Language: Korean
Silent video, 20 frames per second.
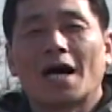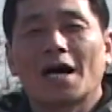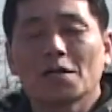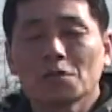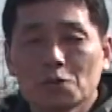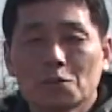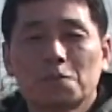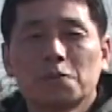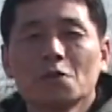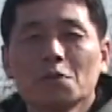
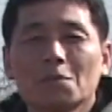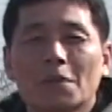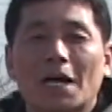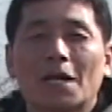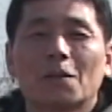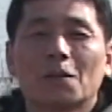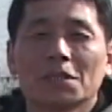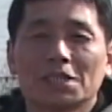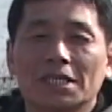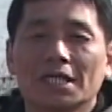아주
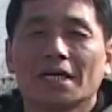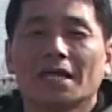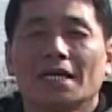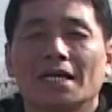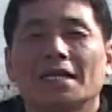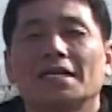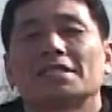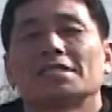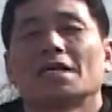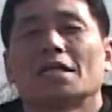풍부한 곳이
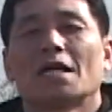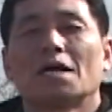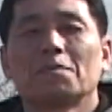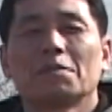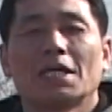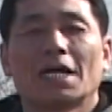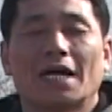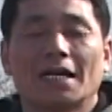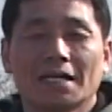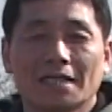이
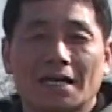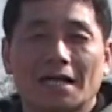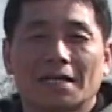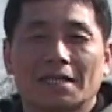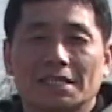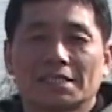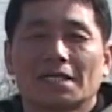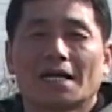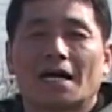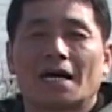전남이 아닌가
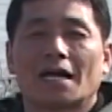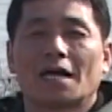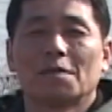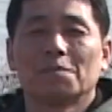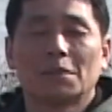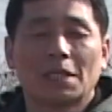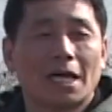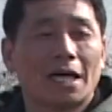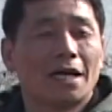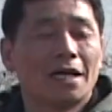그렇게 생각을
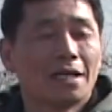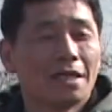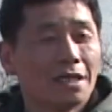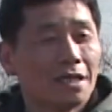합니다.